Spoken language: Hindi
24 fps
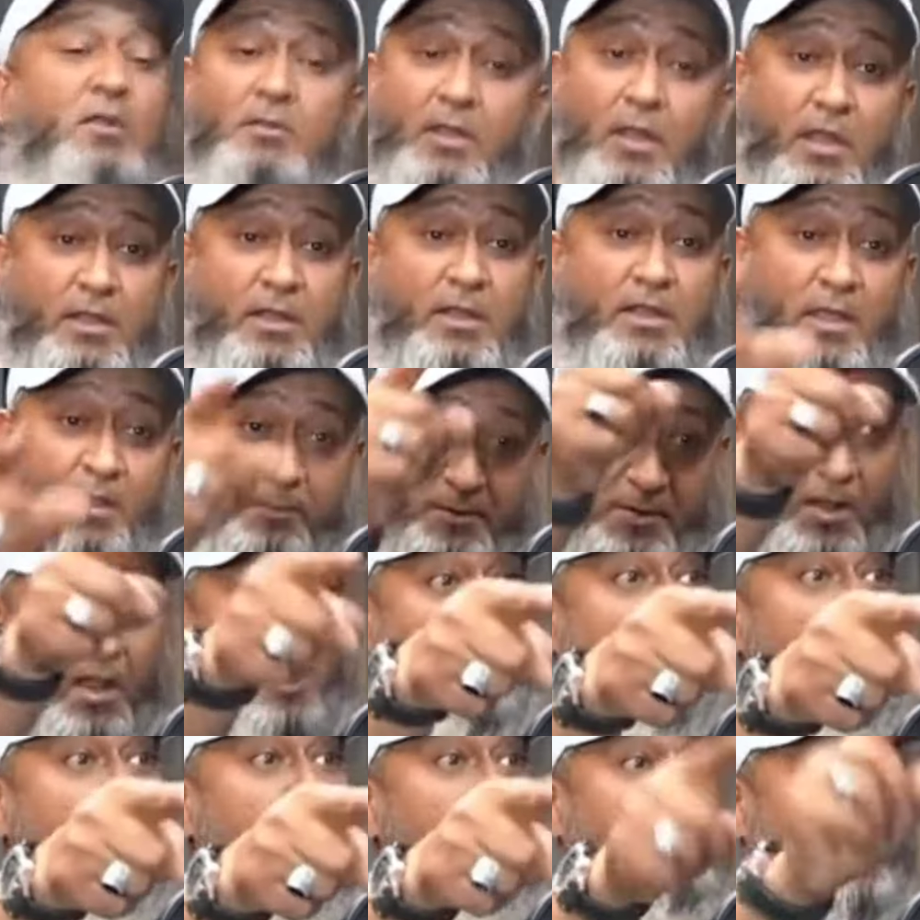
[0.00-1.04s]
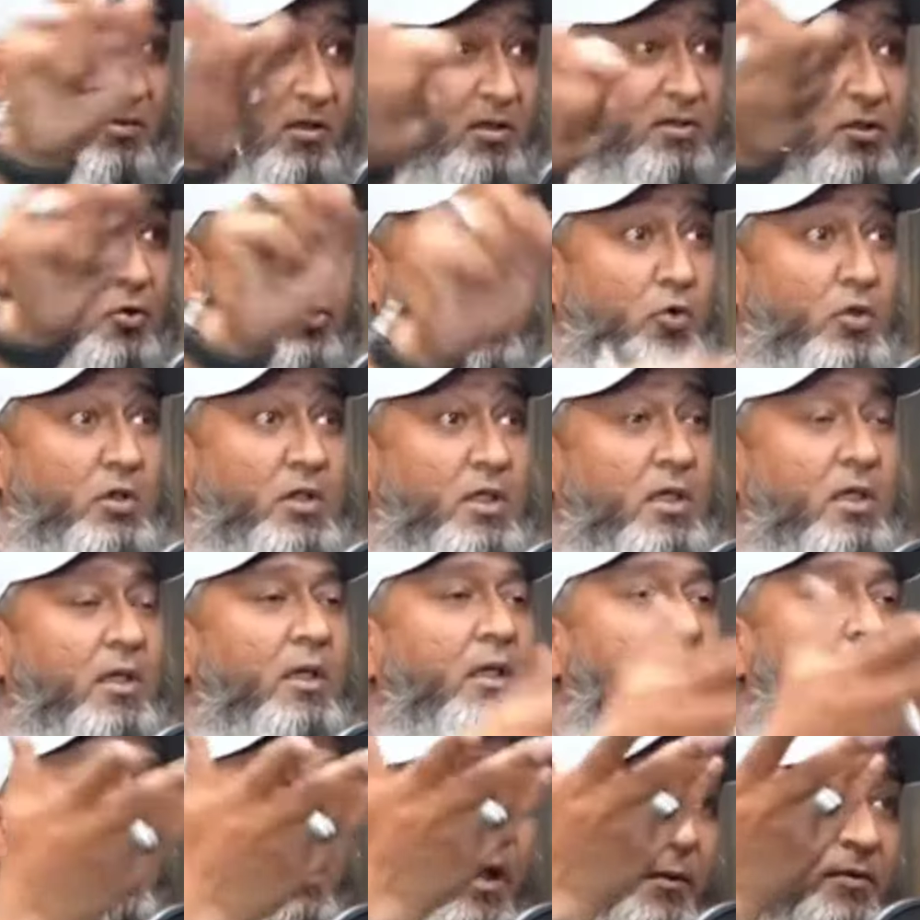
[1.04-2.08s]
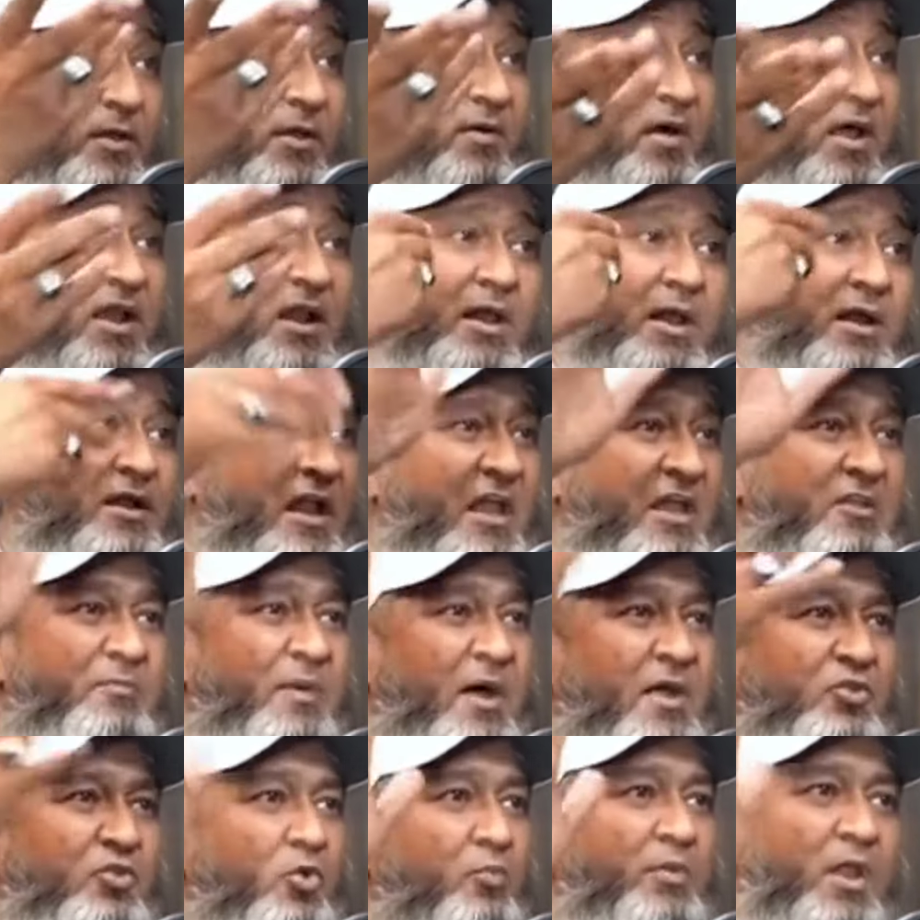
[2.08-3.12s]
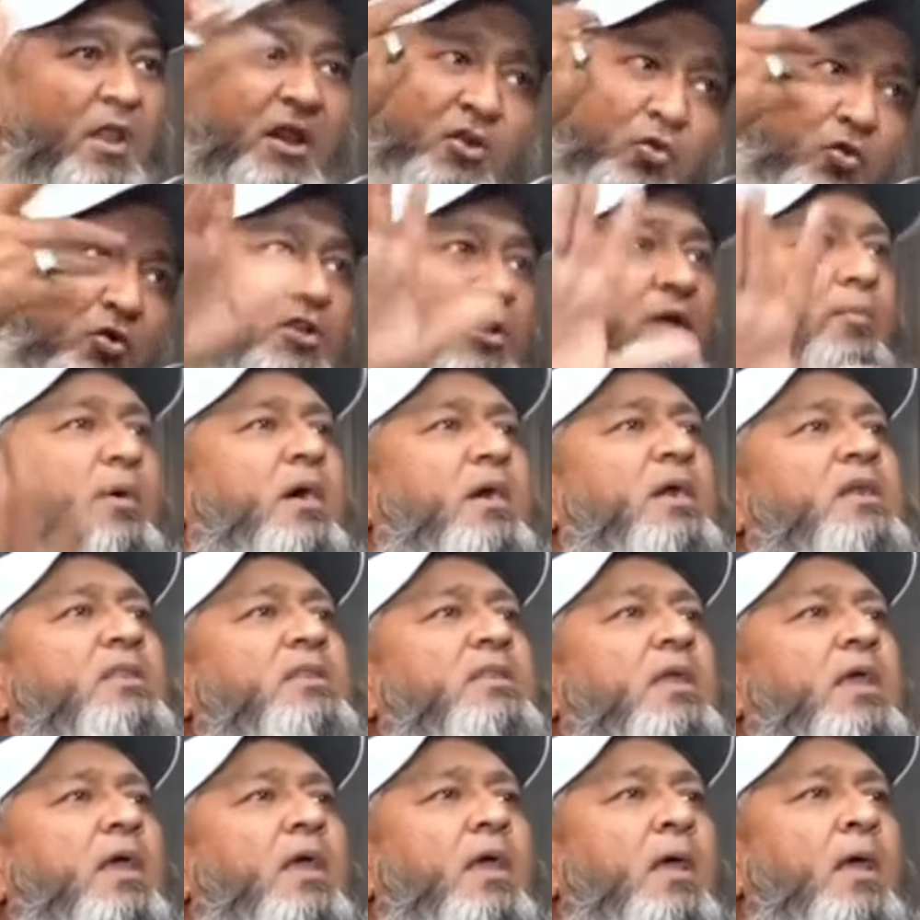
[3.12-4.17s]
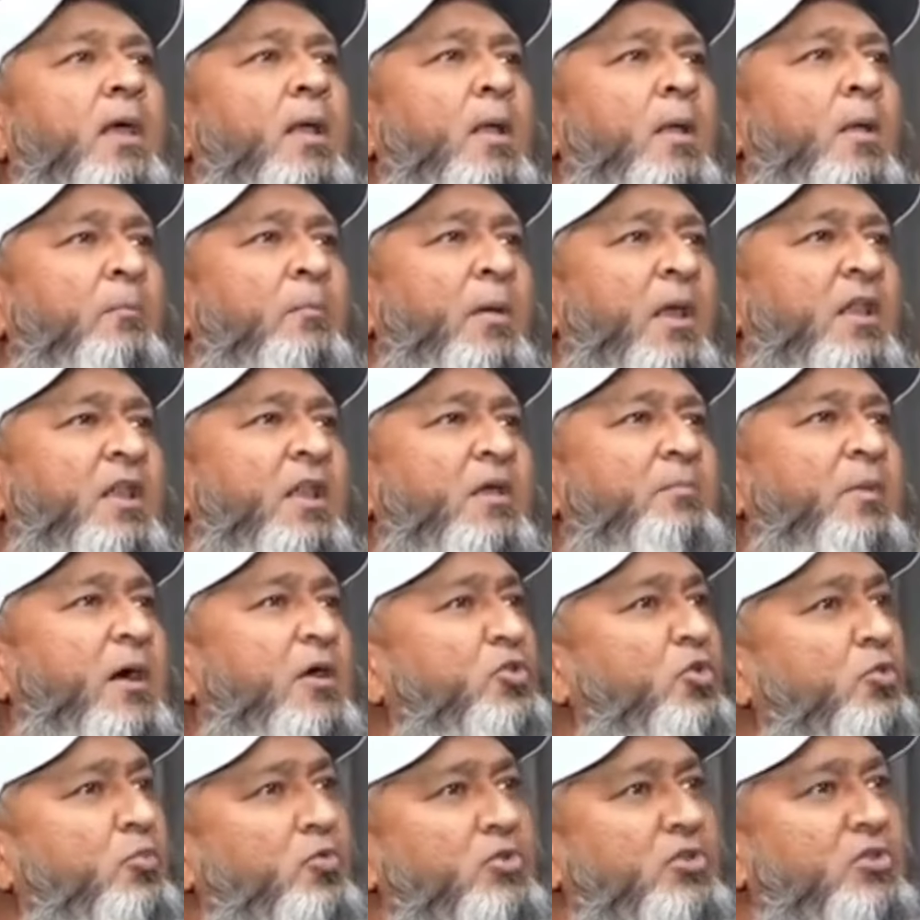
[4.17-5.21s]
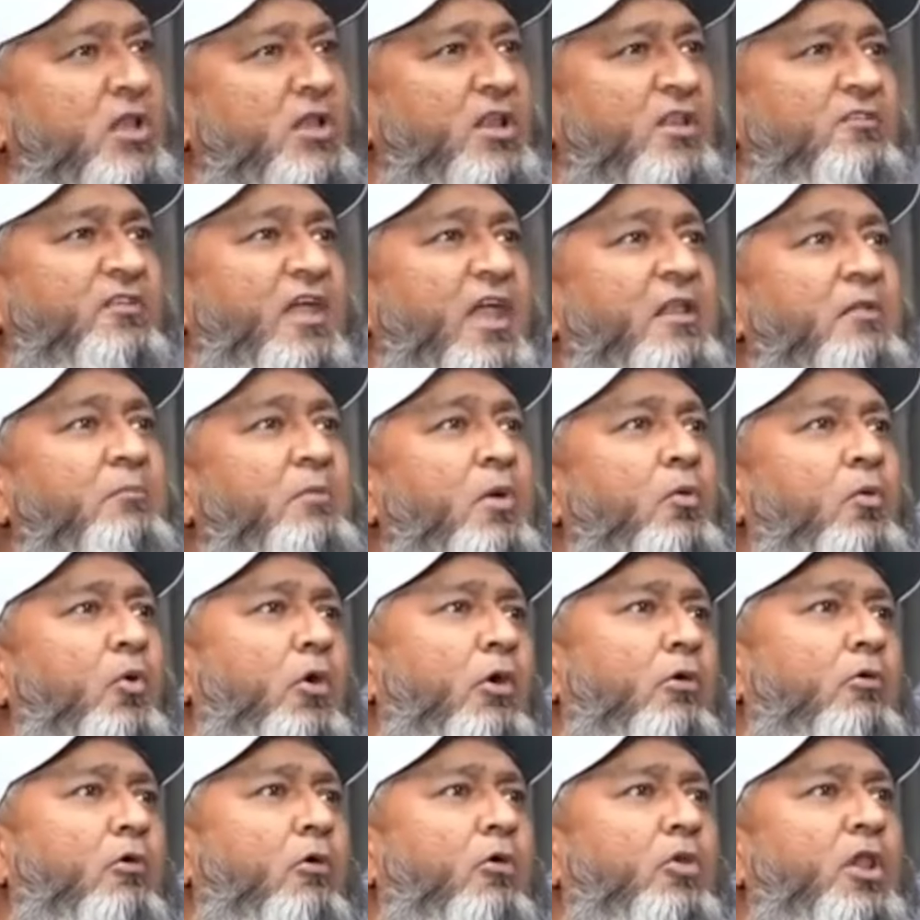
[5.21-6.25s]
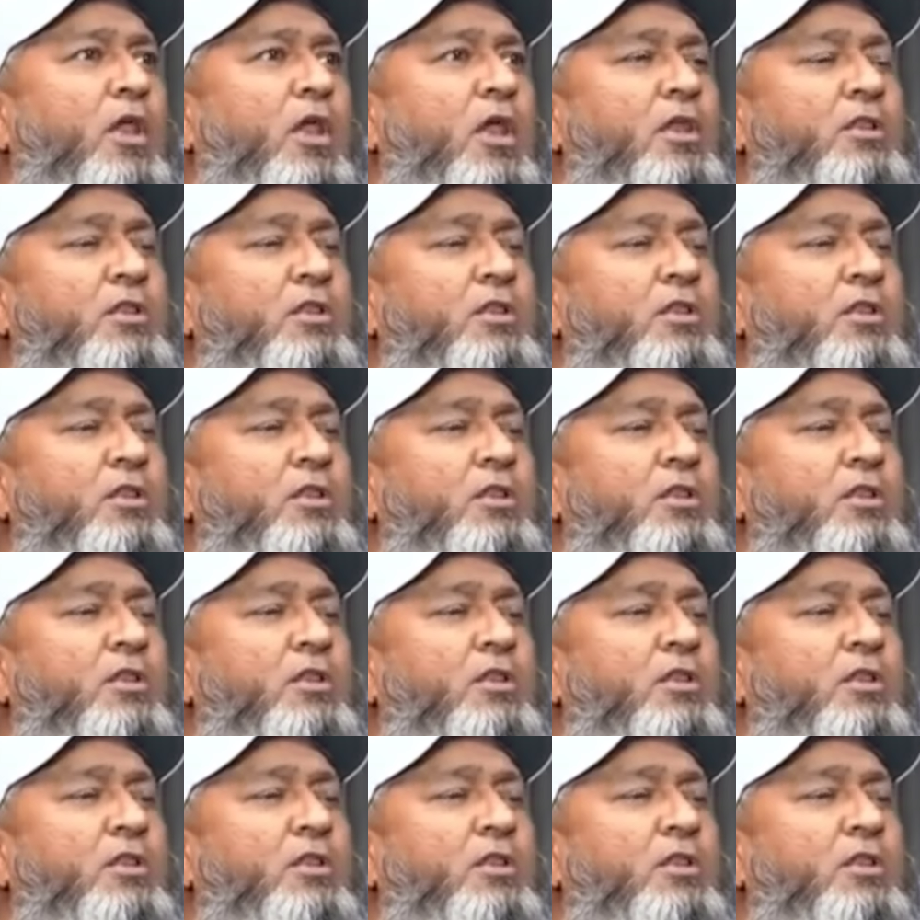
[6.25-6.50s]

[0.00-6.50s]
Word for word: नहीं नहीं अभी नहाओ तुम दरवाजा खोल के अब ये वाले अटैच बाथरूम ने इन्होंने दफा कर दिया पहले एक बाथरूम होता था सहन में वो कोने के